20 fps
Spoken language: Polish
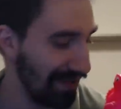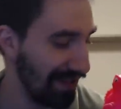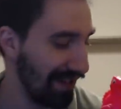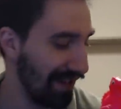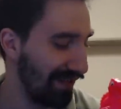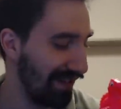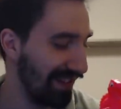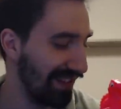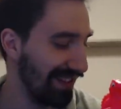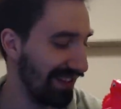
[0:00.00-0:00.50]
na
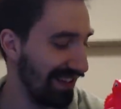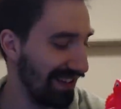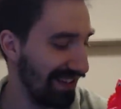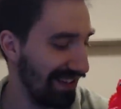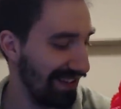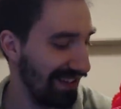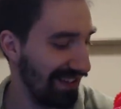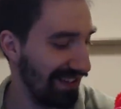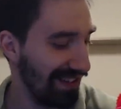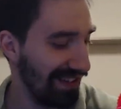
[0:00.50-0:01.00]
was,
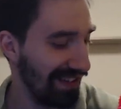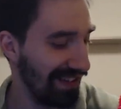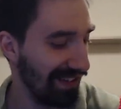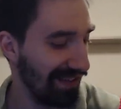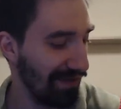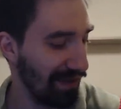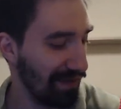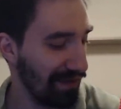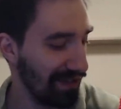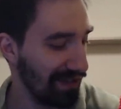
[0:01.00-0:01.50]
ale, ale
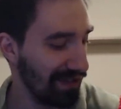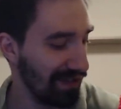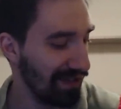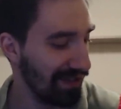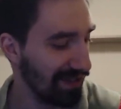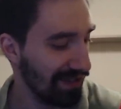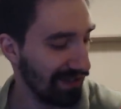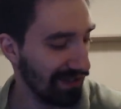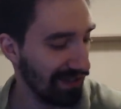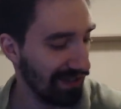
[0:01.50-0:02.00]
mam nadzieję,
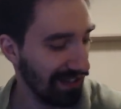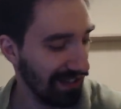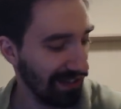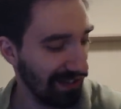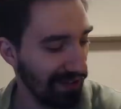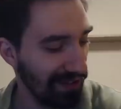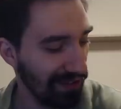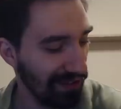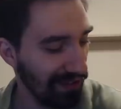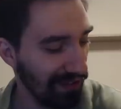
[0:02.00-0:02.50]
że od
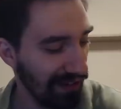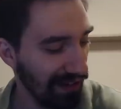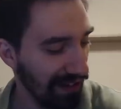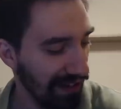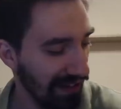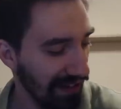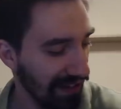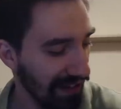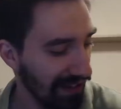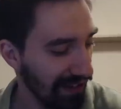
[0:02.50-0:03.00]
jakiegoś
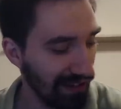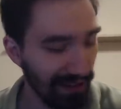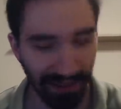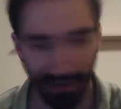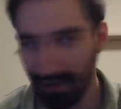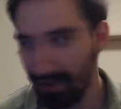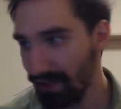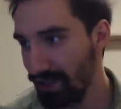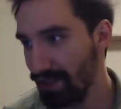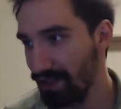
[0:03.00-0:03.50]

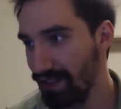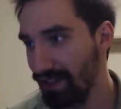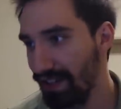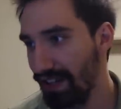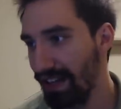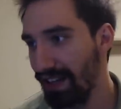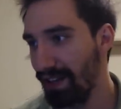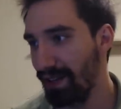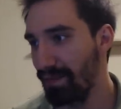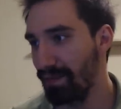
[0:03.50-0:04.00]
kogoś
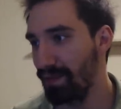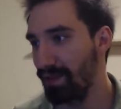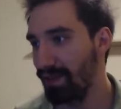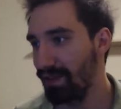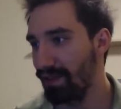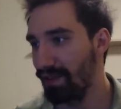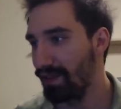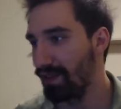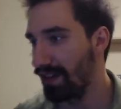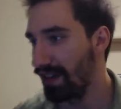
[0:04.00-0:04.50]

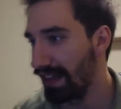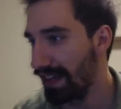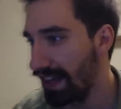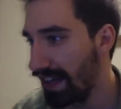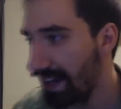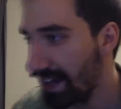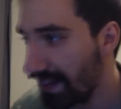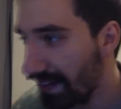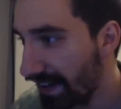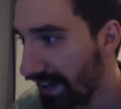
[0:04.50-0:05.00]
albo
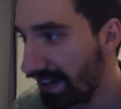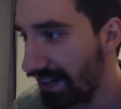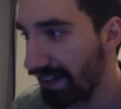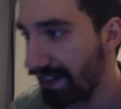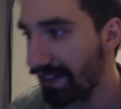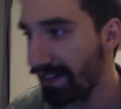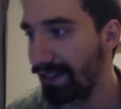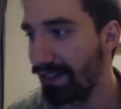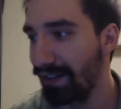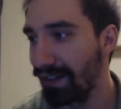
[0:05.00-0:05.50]
legalnie, a
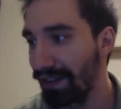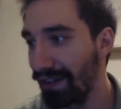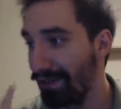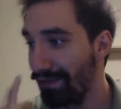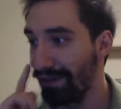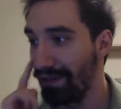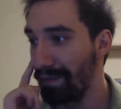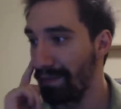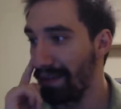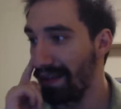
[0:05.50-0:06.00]
nie okiem
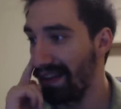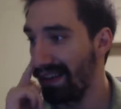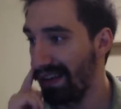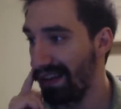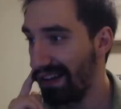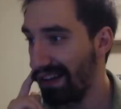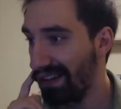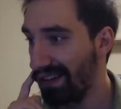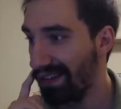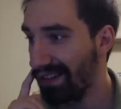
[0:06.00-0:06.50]

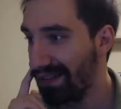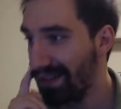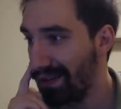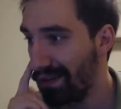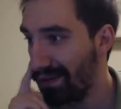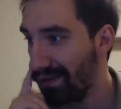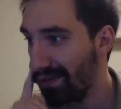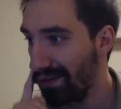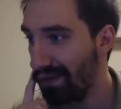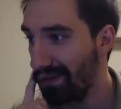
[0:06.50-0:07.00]
Fabiana
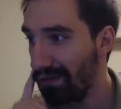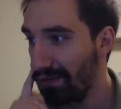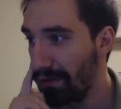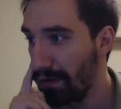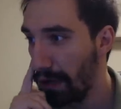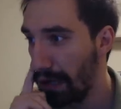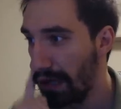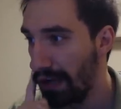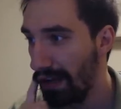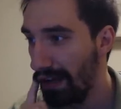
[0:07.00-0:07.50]
znowu
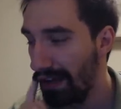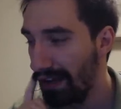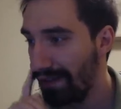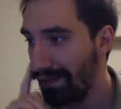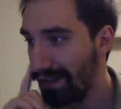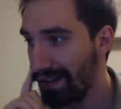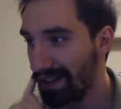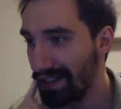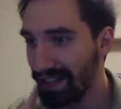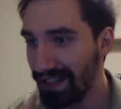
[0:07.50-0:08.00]

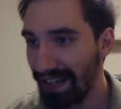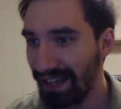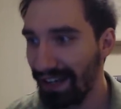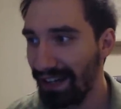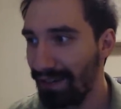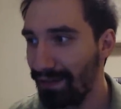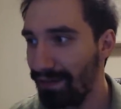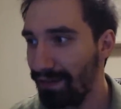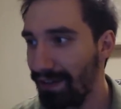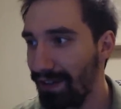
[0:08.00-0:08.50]
wiesz,
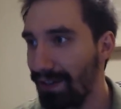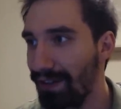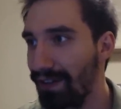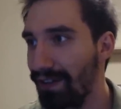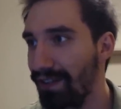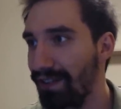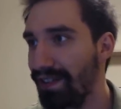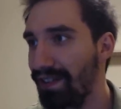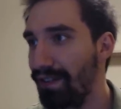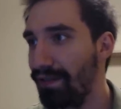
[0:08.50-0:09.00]
kakaowe
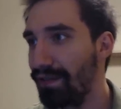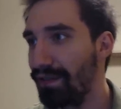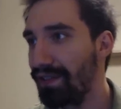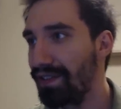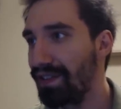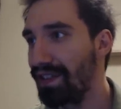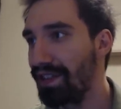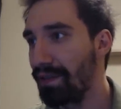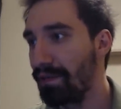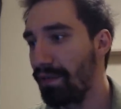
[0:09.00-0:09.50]
oko znowu
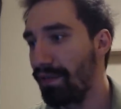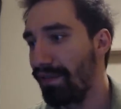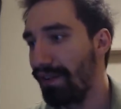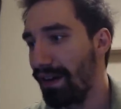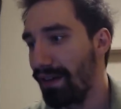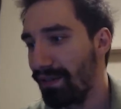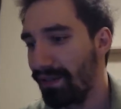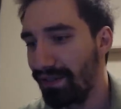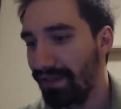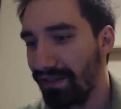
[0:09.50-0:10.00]

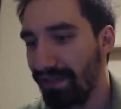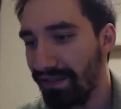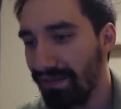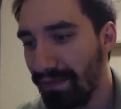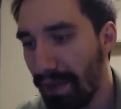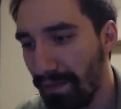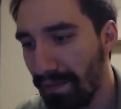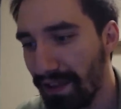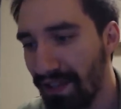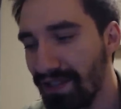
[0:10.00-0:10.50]
streamowało.
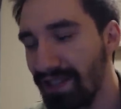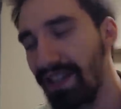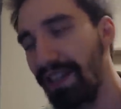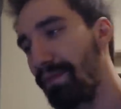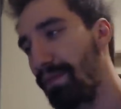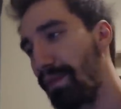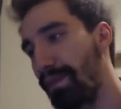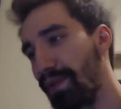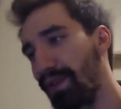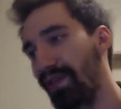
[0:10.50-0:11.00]
Mam nadzieję
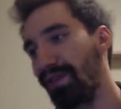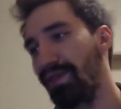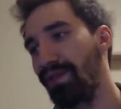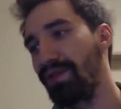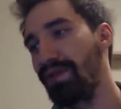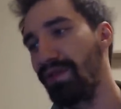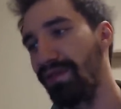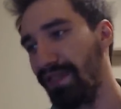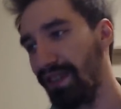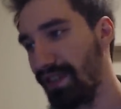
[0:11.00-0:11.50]
po prostu,
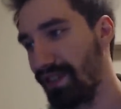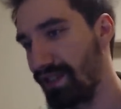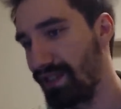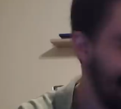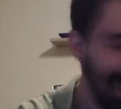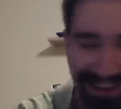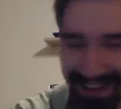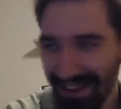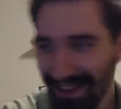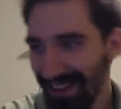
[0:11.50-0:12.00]
że wiesz.
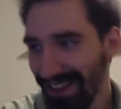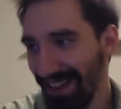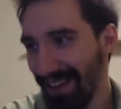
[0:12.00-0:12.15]
Ale